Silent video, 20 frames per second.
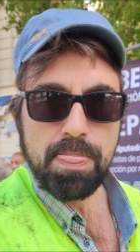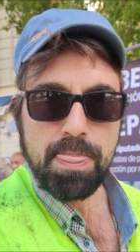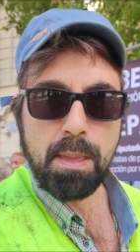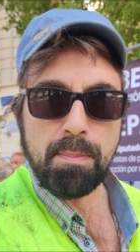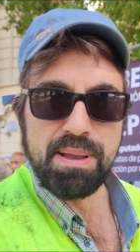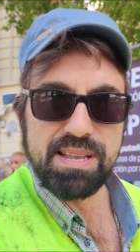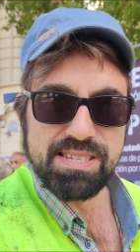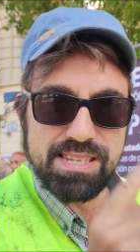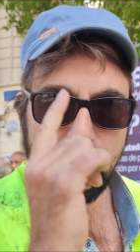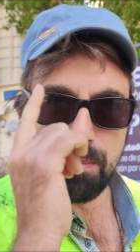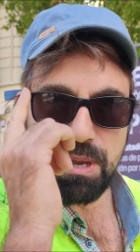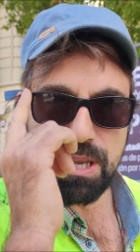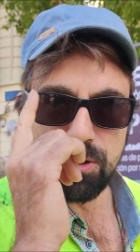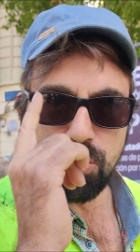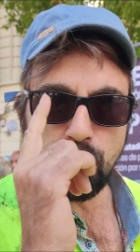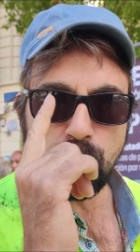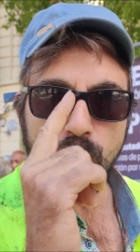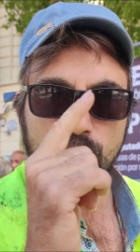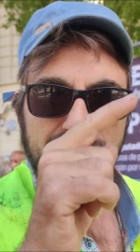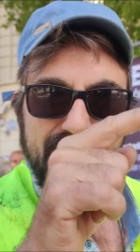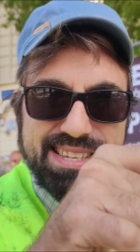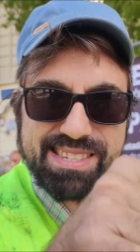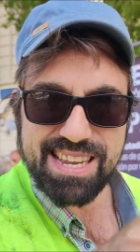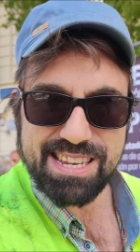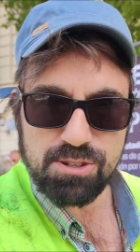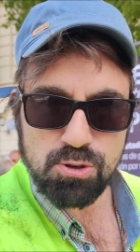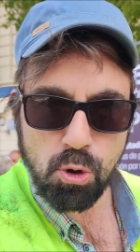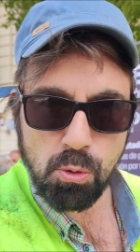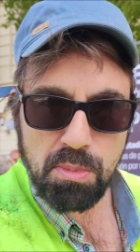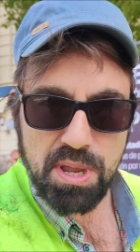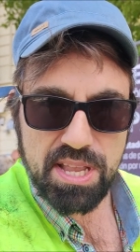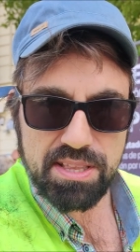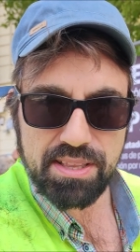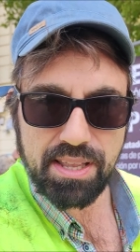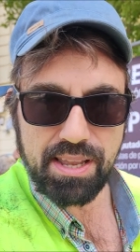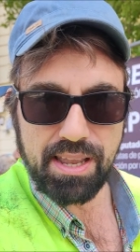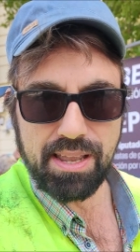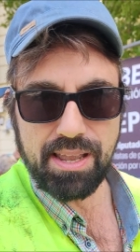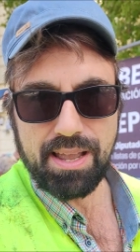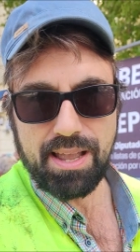de pensamiento porque se
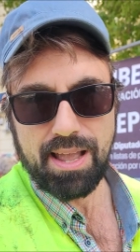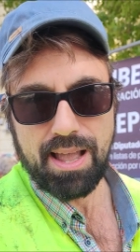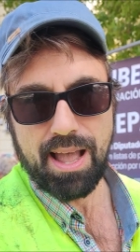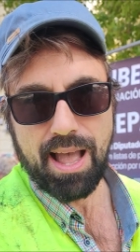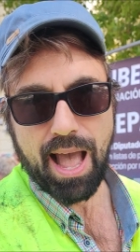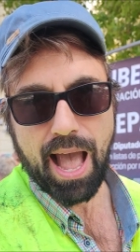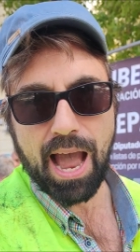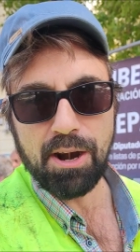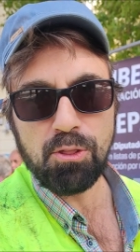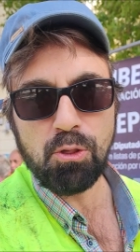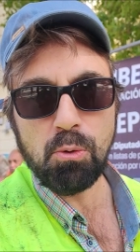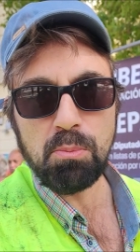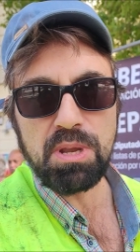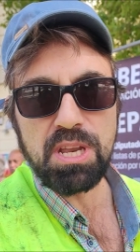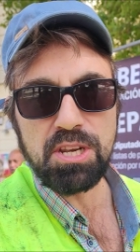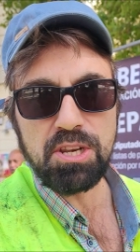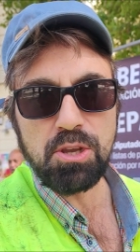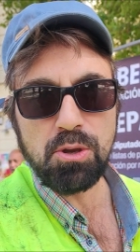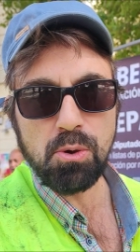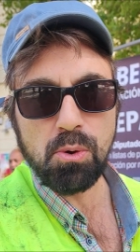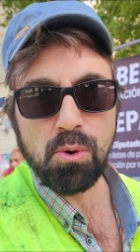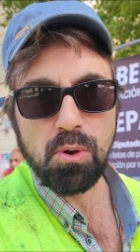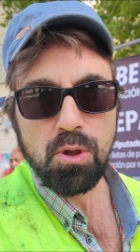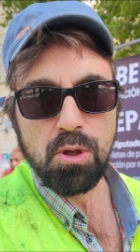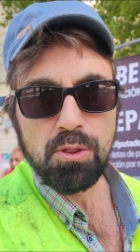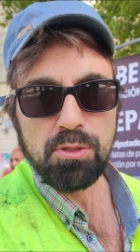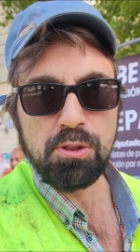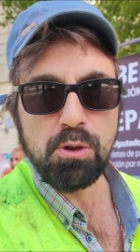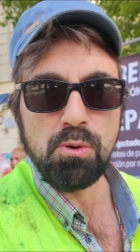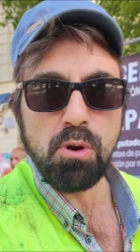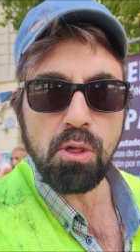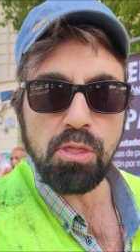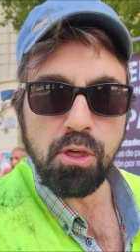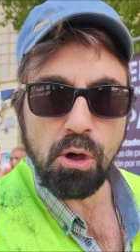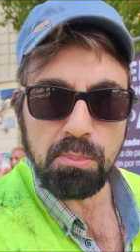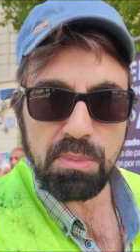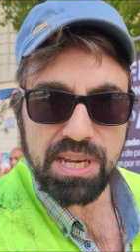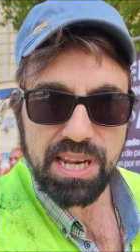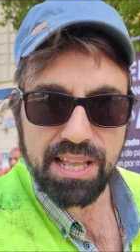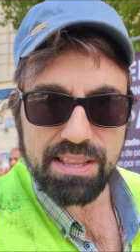somete al dominio de unos
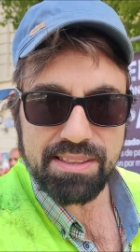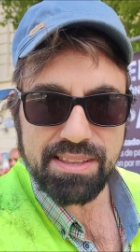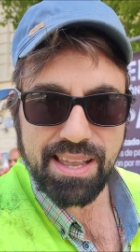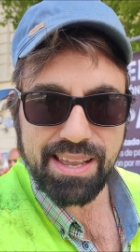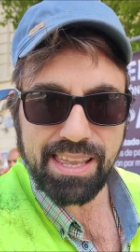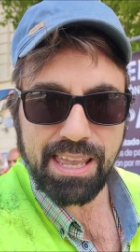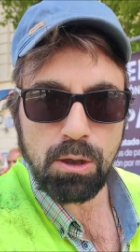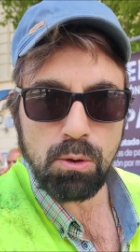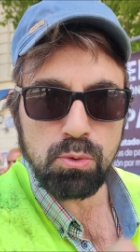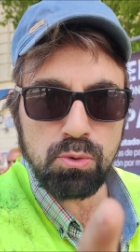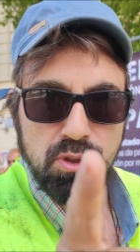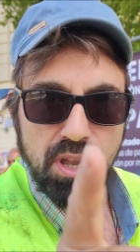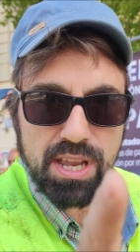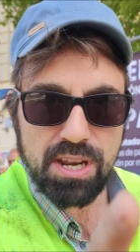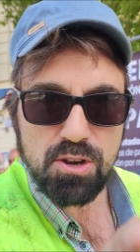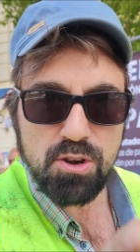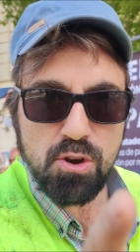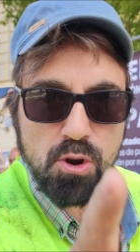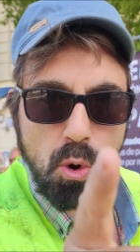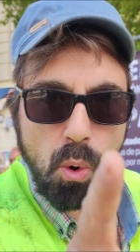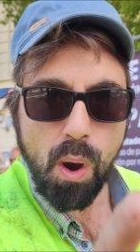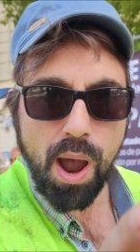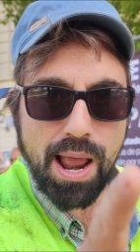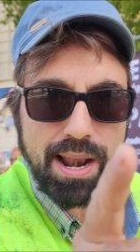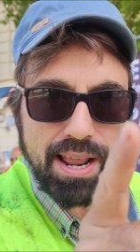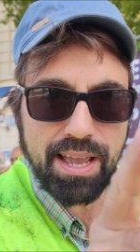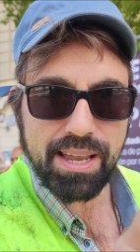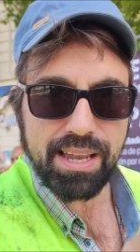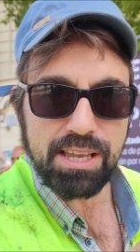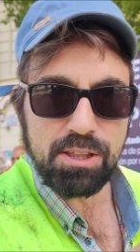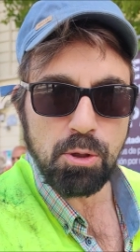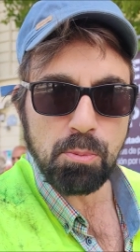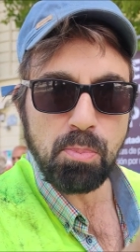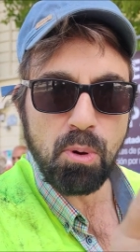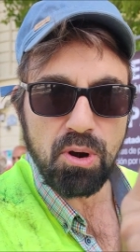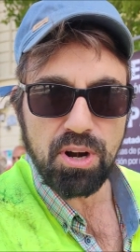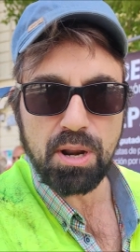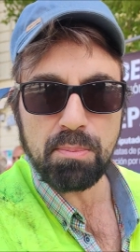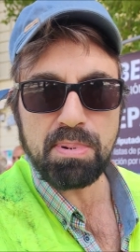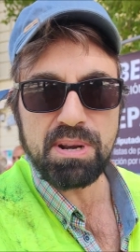dominantes que usted no ha elegido
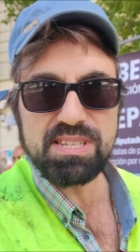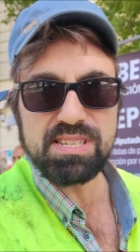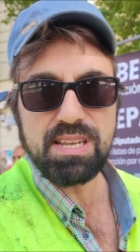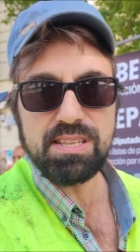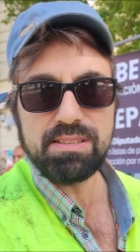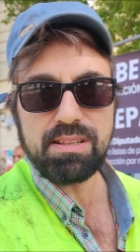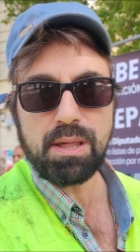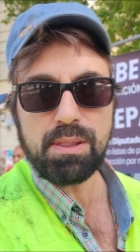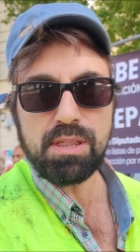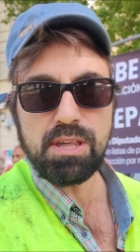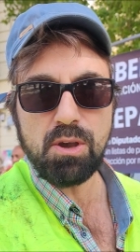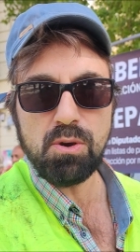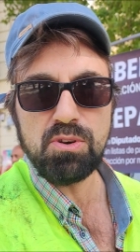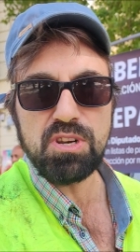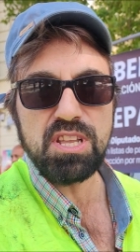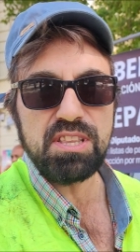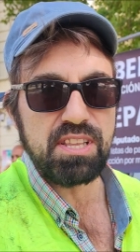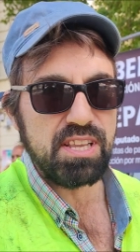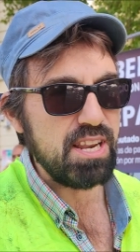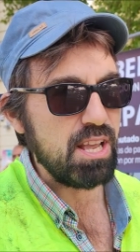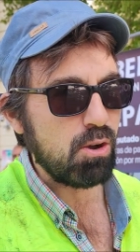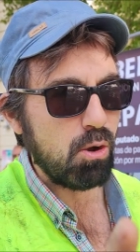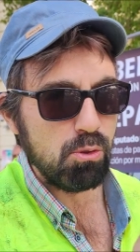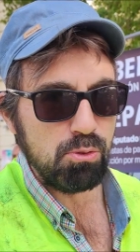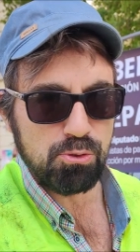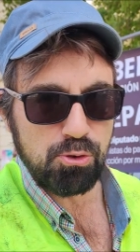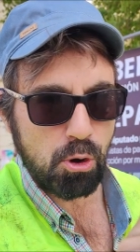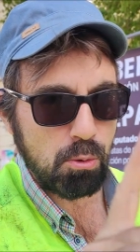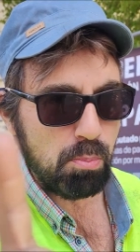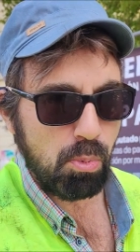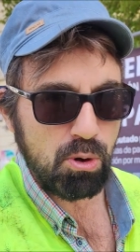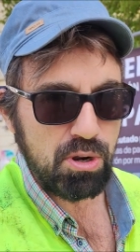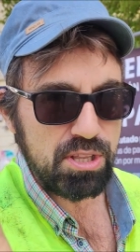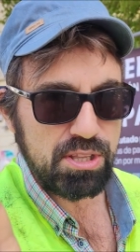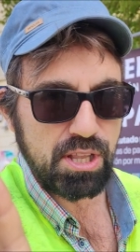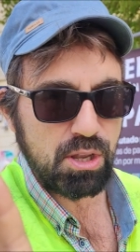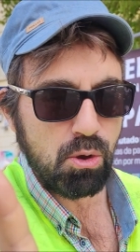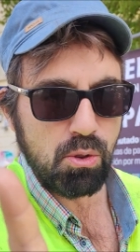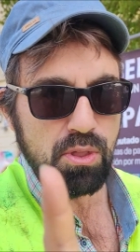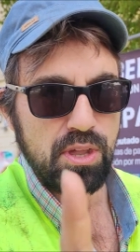por representación ni tiene control
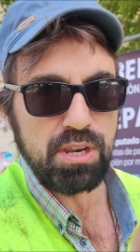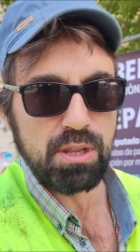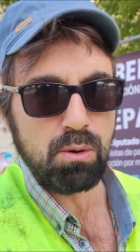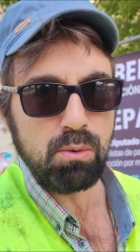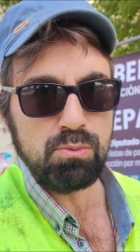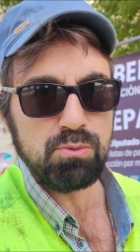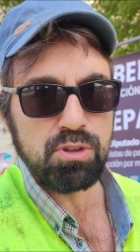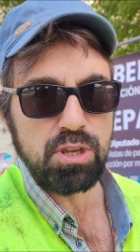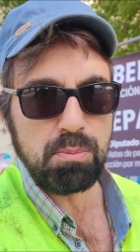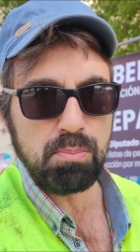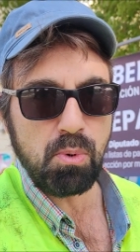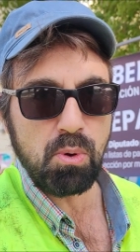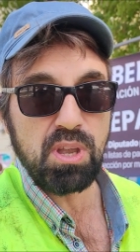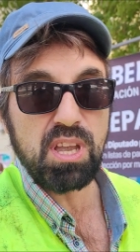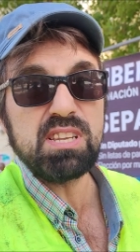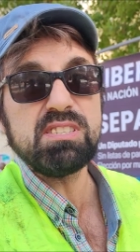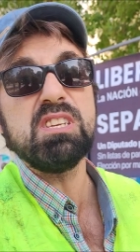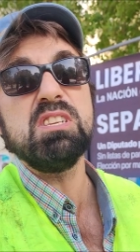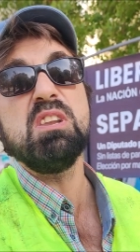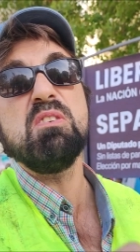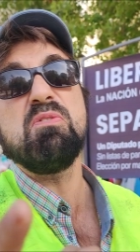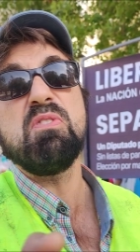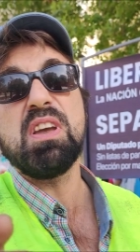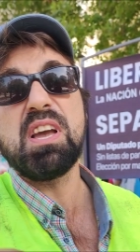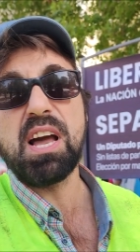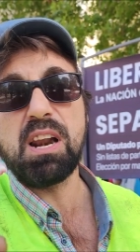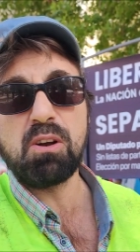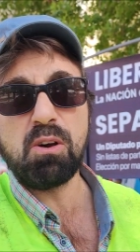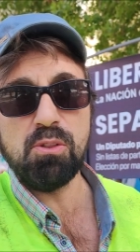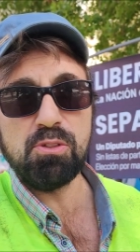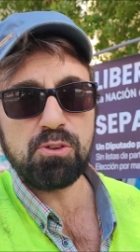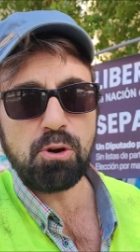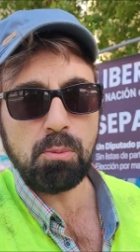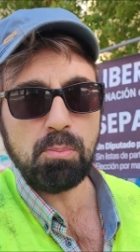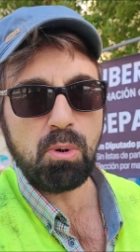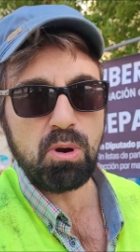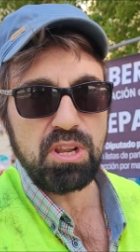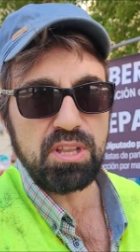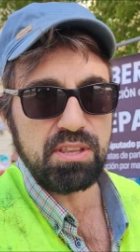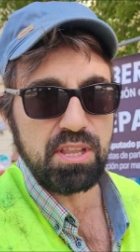político de ningún tipo. ¿Y qué significa el control
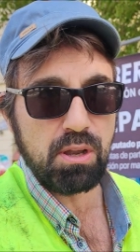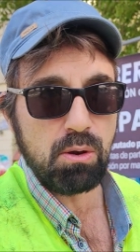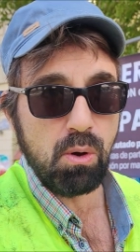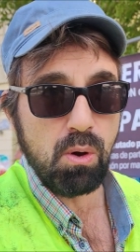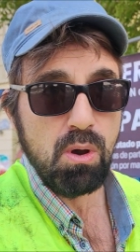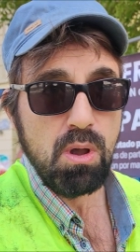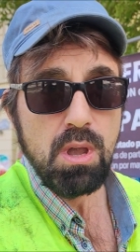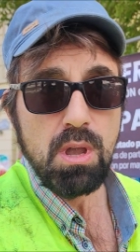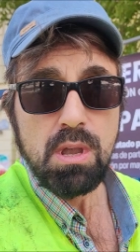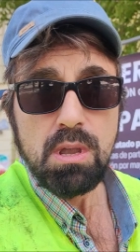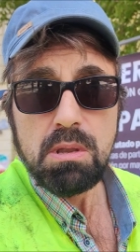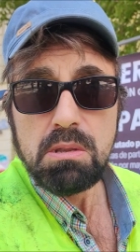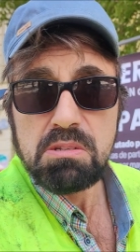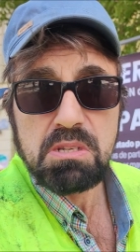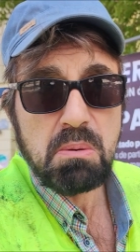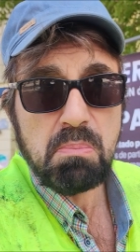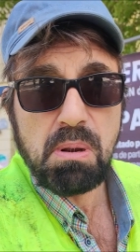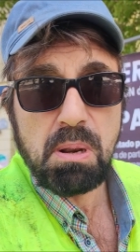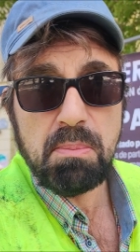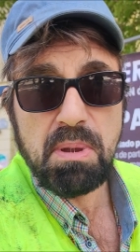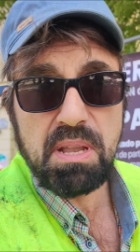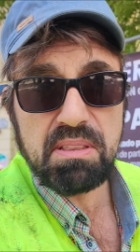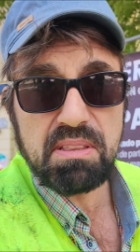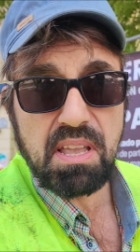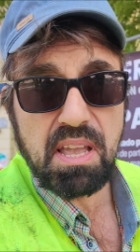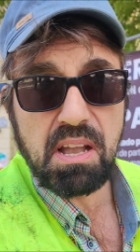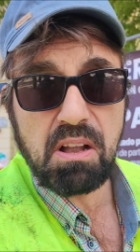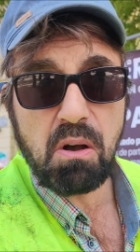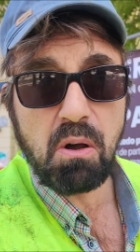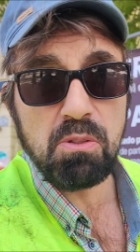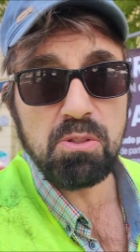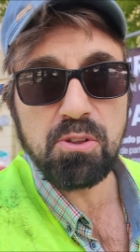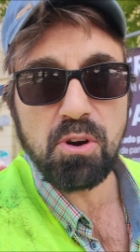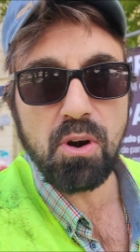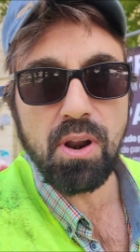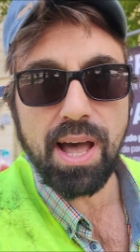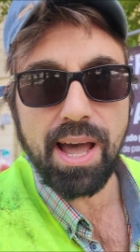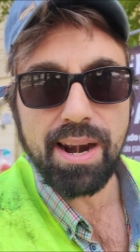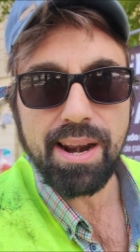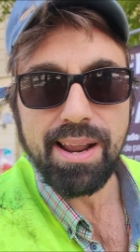político? Simplemente es
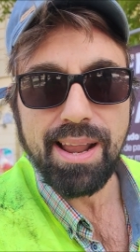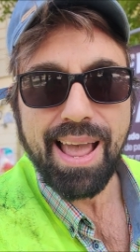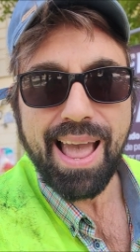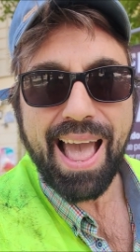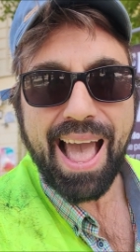controlar